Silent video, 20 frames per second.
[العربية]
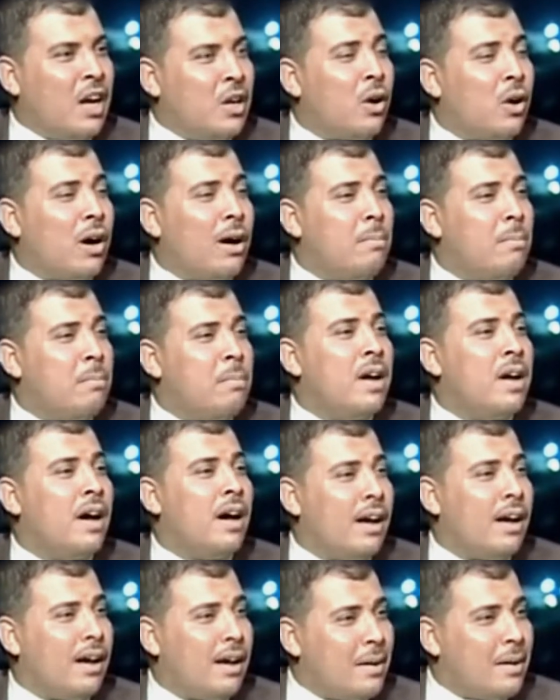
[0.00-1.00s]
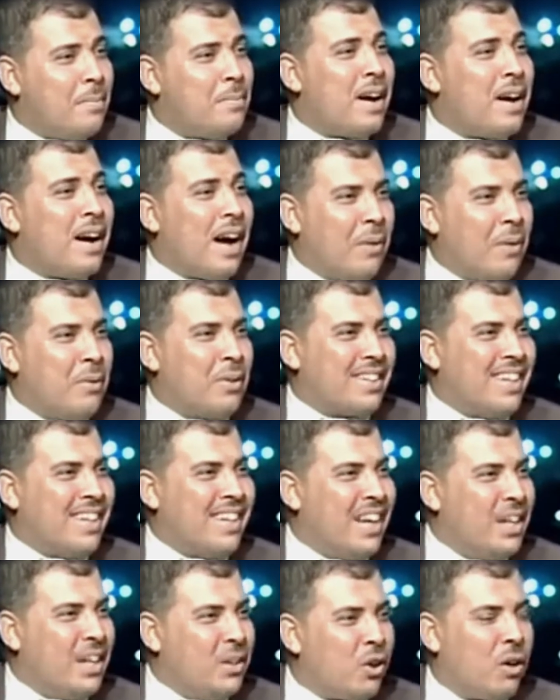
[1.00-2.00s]
النخب بها بها عور
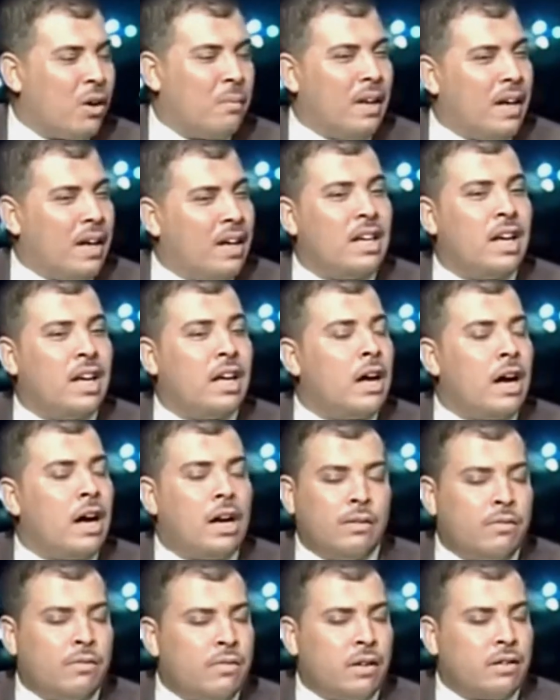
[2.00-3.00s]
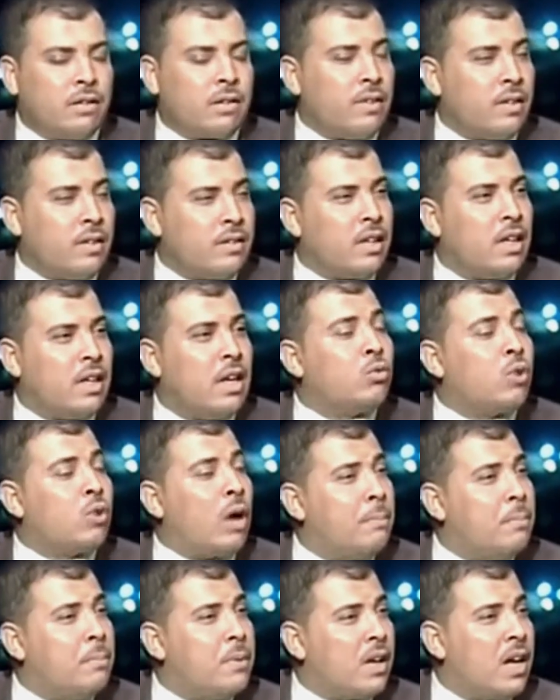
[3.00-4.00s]
يعني النخب الان هي لا انا في نظري لا
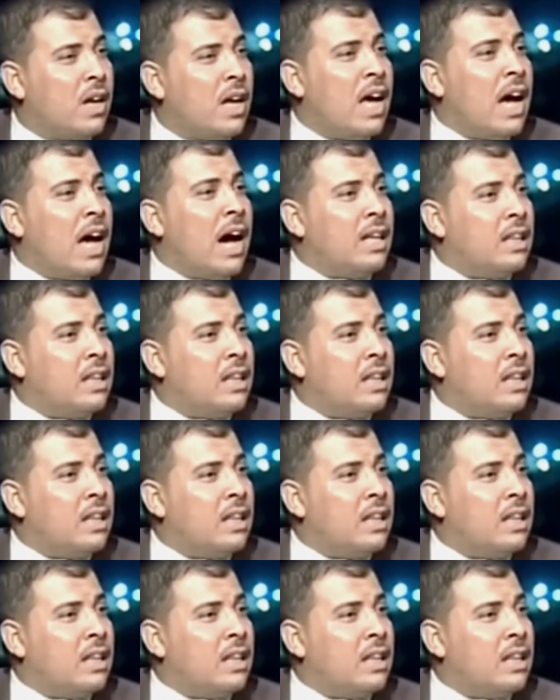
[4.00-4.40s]
تعبر